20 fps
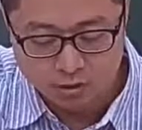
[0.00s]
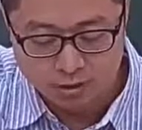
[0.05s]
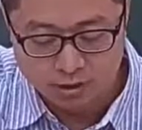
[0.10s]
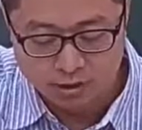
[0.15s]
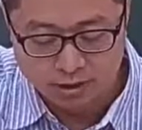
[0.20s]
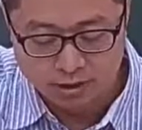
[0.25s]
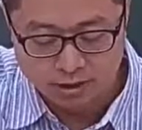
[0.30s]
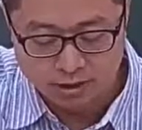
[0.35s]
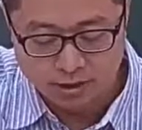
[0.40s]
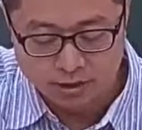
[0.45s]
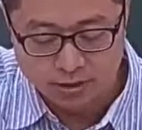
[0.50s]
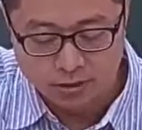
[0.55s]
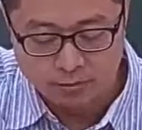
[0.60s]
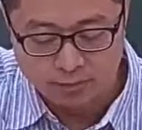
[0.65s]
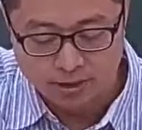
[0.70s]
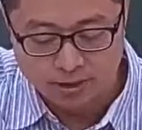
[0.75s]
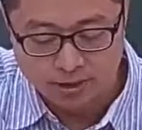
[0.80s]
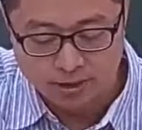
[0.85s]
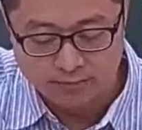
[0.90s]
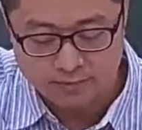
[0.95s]
好，你可以
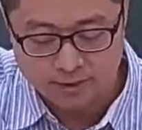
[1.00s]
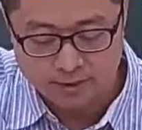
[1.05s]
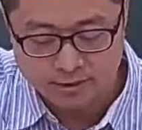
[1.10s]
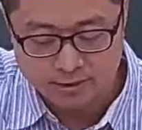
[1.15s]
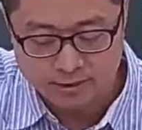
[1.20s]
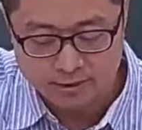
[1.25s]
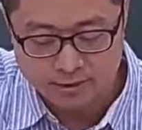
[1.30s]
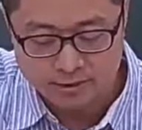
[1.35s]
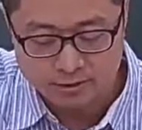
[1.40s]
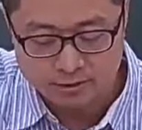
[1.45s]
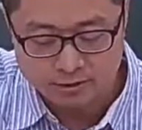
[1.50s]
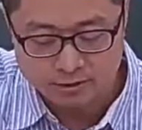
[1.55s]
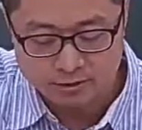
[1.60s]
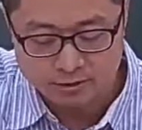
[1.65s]
后面你可以把它写下，